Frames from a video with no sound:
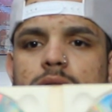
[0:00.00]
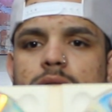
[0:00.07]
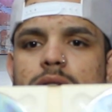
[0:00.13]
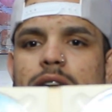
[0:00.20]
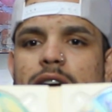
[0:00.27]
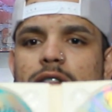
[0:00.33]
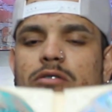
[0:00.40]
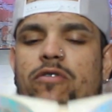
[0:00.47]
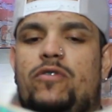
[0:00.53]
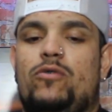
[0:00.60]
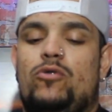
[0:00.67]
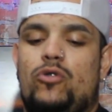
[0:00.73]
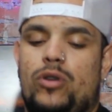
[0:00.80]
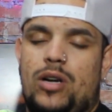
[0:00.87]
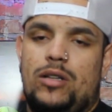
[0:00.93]
certo?
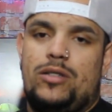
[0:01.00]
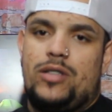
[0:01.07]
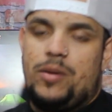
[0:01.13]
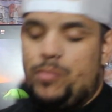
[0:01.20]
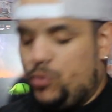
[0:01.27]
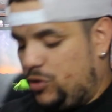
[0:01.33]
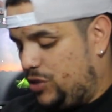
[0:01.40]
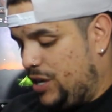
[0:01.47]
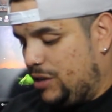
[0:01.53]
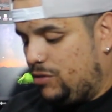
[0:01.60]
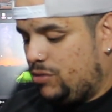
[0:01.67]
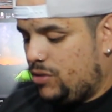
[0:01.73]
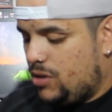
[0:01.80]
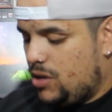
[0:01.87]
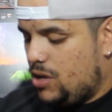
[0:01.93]
Funcionando 100%.
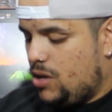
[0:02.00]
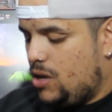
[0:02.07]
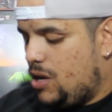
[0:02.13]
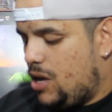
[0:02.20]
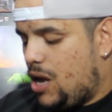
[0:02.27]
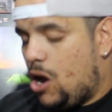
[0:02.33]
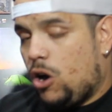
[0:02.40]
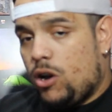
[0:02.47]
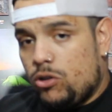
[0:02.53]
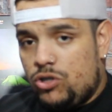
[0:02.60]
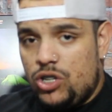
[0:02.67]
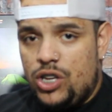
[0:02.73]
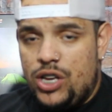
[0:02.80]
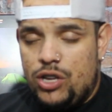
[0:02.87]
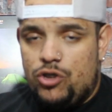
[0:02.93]
Agora é o
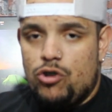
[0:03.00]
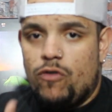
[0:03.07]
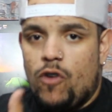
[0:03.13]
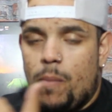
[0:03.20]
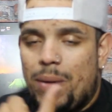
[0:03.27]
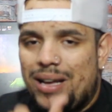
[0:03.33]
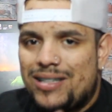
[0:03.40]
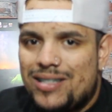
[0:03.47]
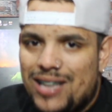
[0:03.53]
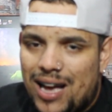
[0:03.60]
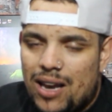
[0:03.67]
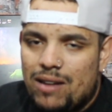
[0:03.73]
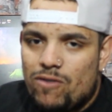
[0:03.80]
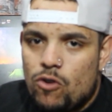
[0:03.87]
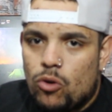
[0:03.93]
seguinte, eu vou pra
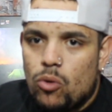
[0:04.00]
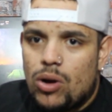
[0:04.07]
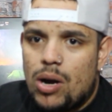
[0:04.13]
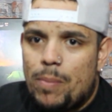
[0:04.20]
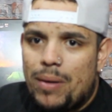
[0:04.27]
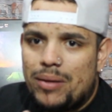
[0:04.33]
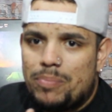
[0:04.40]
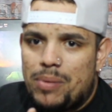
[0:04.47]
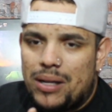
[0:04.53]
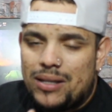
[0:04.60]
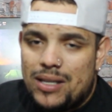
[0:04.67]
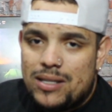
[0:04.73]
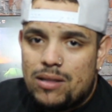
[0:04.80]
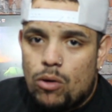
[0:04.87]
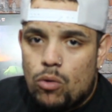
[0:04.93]
sala, vou colocar para
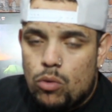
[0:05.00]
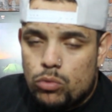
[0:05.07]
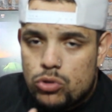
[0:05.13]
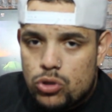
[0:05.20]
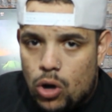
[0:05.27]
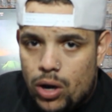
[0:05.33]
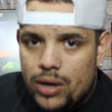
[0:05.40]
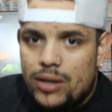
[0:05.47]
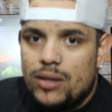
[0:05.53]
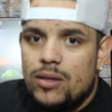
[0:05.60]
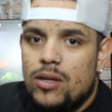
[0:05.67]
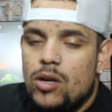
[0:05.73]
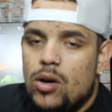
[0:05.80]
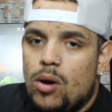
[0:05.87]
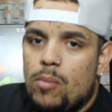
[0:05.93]
testar o console,
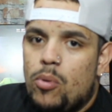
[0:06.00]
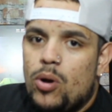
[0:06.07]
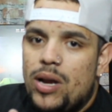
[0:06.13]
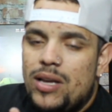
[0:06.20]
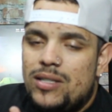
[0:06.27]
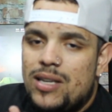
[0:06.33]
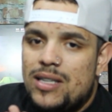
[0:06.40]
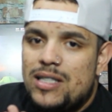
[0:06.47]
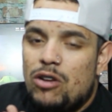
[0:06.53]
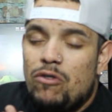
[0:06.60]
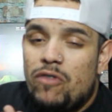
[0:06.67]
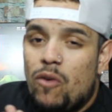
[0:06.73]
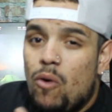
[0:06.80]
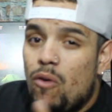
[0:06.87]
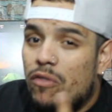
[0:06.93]
porém vocês
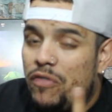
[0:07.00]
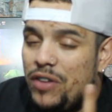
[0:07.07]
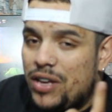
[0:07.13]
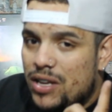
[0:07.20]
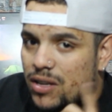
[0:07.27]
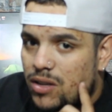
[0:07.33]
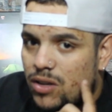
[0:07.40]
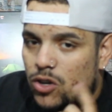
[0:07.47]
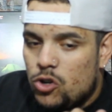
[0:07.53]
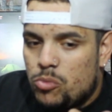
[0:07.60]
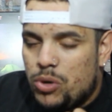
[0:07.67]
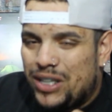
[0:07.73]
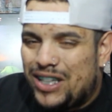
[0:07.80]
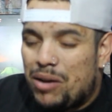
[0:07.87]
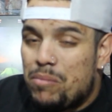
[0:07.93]
não vão ouvir,
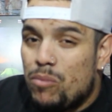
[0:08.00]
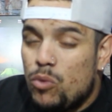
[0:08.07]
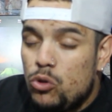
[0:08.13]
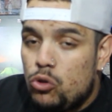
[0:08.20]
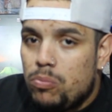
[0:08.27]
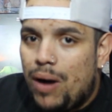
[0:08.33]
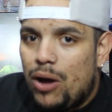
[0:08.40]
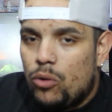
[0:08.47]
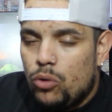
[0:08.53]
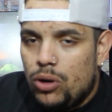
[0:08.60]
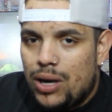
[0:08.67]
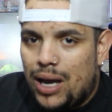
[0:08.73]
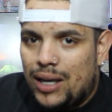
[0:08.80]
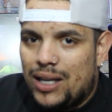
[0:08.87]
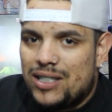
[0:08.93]
porque tá muito
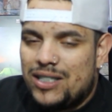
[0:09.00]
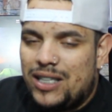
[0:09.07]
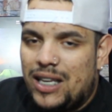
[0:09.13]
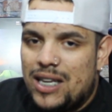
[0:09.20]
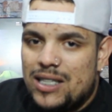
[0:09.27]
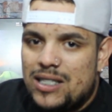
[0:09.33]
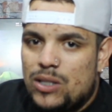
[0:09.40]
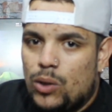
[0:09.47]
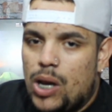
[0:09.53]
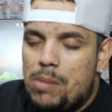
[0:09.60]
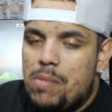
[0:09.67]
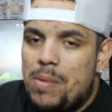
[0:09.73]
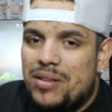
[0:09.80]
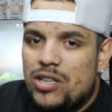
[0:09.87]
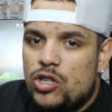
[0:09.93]
barulho lá, que as crianças estão lá e
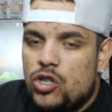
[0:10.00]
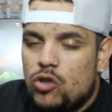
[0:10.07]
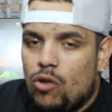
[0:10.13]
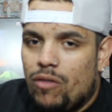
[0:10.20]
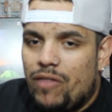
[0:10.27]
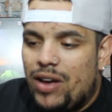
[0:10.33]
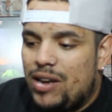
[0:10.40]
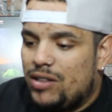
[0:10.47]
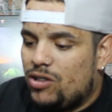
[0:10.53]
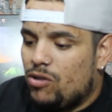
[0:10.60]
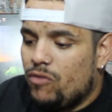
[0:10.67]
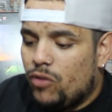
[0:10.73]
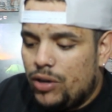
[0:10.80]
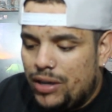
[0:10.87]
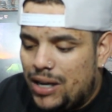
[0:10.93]
me assistindo novela. Então
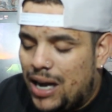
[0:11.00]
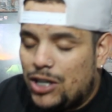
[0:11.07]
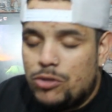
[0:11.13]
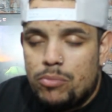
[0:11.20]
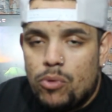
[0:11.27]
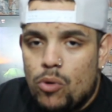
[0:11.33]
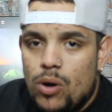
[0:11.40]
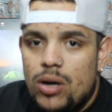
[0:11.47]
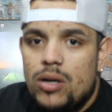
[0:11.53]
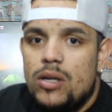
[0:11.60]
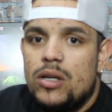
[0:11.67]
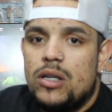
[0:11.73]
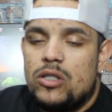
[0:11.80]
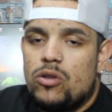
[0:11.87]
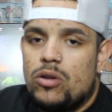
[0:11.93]
eu vou ligar de boa,
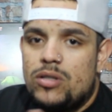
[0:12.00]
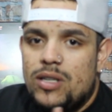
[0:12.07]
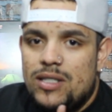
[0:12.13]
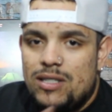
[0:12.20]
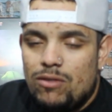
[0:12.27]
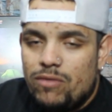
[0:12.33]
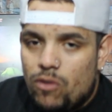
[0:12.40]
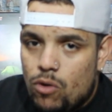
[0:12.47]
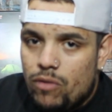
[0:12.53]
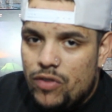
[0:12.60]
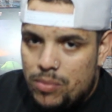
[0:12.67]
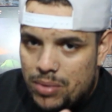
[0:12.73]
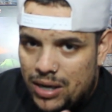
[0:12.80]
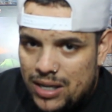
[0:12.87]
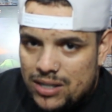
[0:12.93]
só que vocês não vão
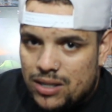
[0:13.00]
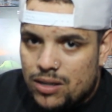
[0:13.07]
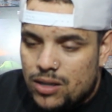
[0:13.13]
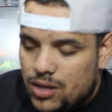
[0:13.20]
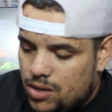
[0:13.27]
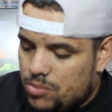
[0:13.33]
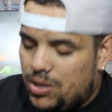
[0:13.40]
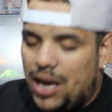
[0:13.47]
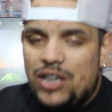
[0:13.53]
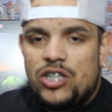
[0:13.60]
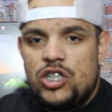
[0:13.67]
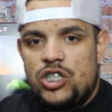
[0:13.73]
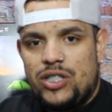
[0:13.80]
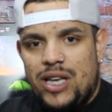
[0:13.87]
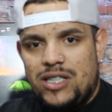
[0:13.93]
ouvir, beleza? Que a
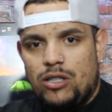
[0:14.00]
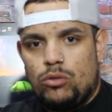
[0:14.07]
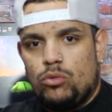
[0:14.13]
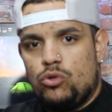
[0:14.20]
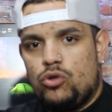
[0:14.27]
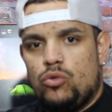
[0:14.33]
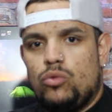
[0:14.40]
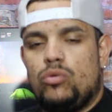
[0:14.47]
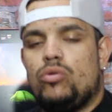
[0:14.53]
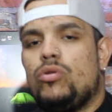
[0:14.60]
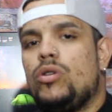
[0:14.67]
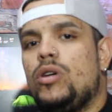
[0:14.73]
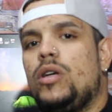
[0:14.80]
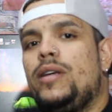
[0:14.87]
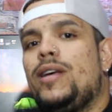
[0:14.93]
gente testa tudo junto
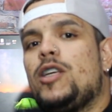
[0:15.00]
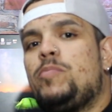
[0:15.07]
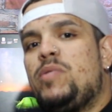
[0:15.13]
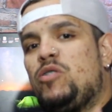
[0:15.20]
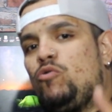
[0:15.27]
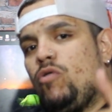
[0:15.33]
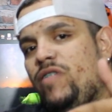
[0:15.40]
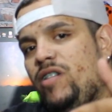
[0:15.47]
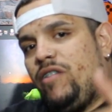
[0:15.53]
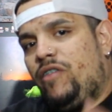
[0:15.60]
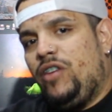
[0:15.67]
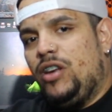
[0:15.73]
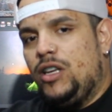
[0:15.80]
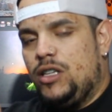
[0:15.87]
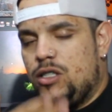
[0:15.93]
e as pessoas ficam
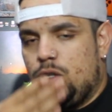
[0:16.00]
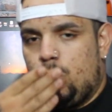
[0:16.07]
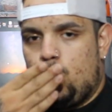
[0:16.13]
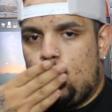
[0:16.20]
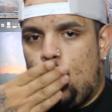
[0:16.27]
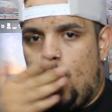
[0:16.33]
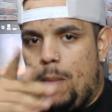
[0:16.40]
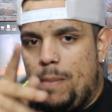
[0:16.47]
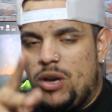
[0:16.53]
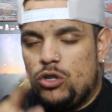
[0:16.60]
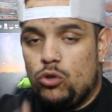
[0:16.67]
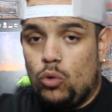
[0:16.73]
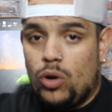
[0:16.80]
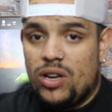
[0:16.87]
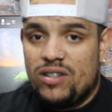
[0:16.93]
felizes.
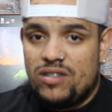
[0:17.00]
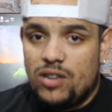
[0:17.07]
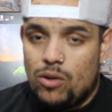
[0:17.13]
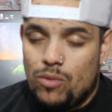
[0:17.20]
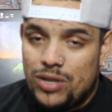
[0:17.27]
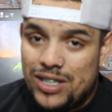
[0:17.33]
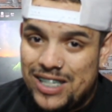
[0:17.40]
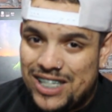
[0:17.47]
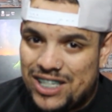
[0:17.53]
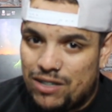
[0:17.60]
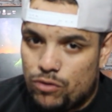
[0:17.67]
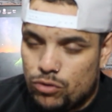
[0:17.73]
Beijo no coração e já